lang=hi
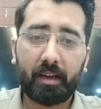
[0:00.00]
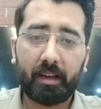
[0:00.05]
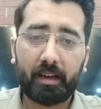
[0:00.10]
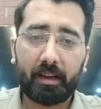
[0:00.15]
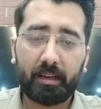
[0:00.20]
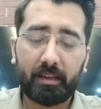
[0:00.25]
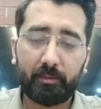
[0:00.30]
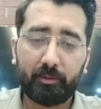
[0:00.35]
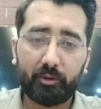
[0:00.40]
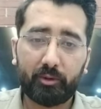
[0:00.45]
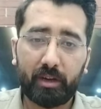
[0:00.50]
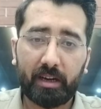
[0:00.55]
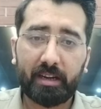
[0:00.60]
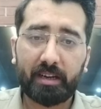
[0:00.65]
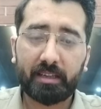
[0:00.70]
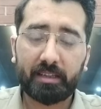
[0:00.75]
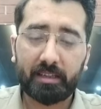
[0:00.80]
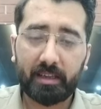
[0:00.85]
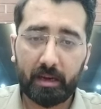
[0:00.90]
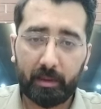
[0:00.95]
करके जब उसका
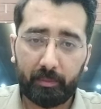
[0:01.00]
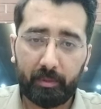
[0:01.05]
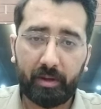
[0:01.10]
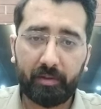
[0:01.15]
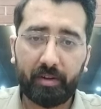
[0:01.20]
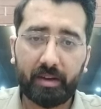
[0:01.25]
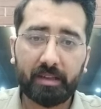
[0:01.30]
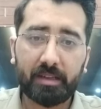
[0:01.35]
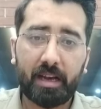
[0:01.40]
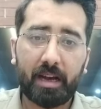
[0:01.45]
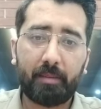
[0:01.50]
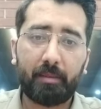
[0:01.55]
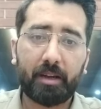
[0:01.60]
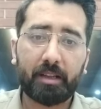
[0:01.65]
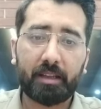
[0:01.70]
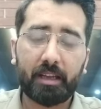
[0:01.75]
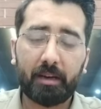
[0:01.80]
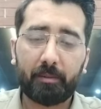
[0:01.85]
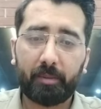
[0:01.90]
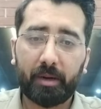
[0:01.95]
डिस्क्रिप्टिव एग्ज़ाम
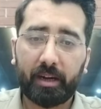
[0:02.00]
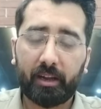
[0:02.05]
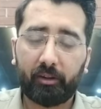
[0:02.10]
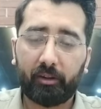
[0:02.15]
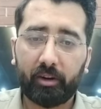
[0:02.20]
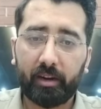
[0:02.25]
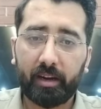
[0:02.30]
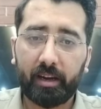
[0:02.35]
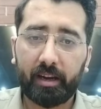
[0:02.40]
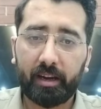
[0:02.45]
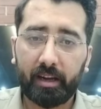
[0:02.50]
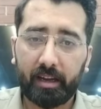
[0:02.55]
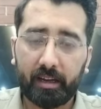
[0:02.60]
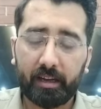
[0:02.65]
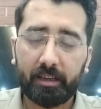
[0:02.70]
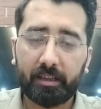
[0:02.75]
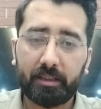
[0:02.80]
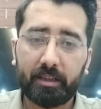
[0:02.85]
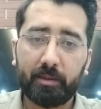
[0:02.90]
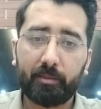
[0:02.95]
आता है पर्टिकुलरली
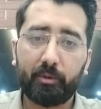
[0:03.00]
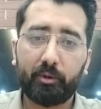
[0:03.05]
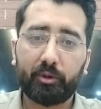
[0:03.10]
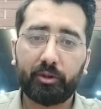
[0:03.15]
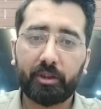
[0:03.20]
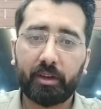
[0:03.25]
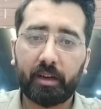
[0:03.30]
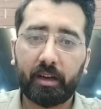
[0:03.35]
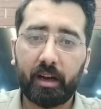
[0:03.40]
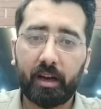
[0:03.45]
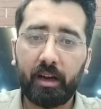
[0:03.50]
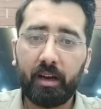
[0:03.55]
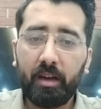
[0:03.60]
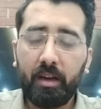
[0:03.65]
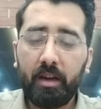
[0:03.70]
इंग्लिश के पोर्शन का